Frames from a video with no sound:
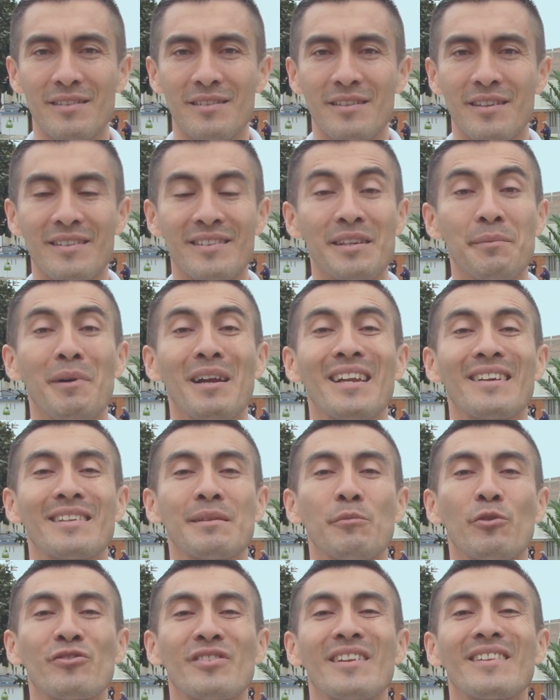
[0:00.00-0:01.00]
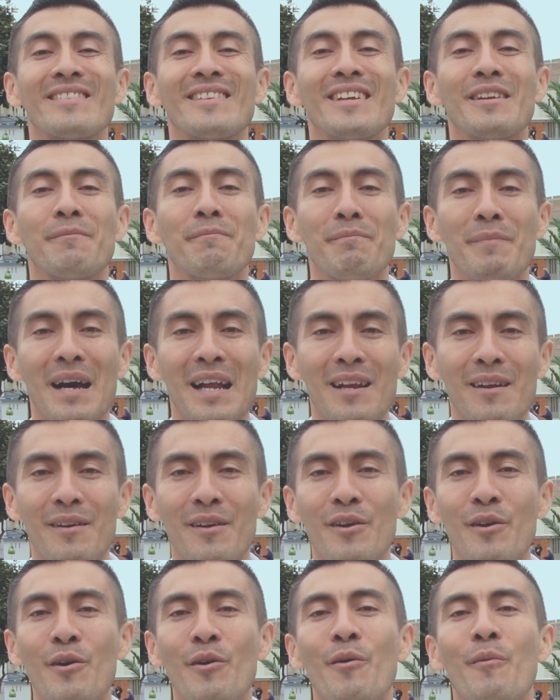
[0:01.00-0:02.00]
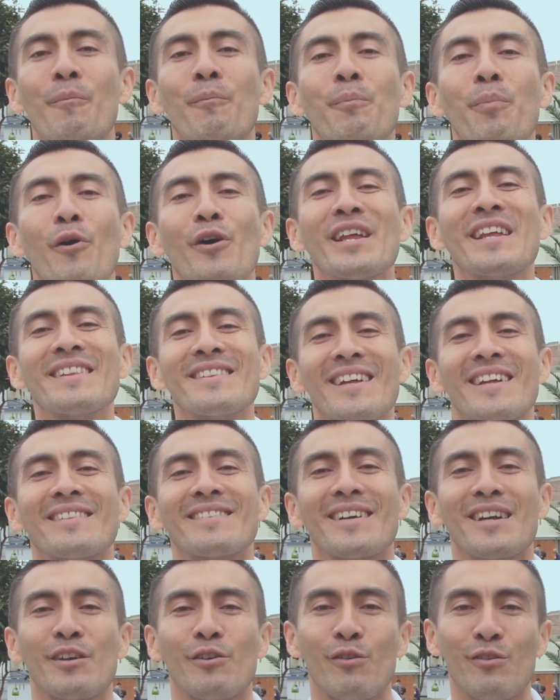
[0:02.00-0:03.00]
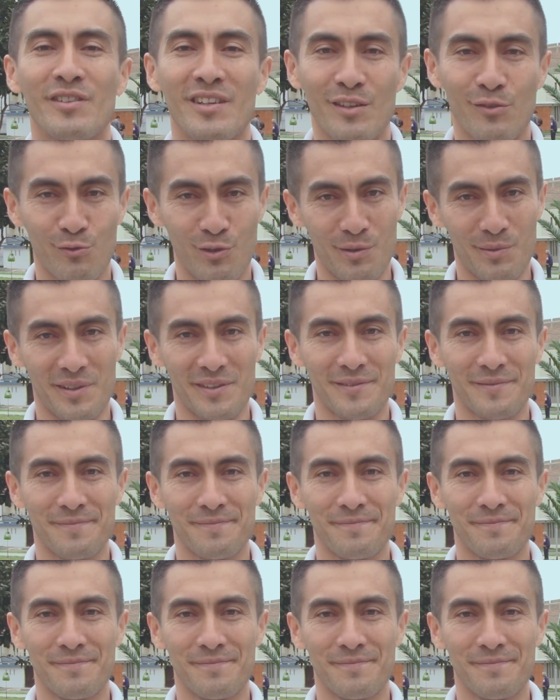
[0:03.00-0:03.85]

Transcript: Y encima le hacemos sentir mal por intentar cosas nuevas.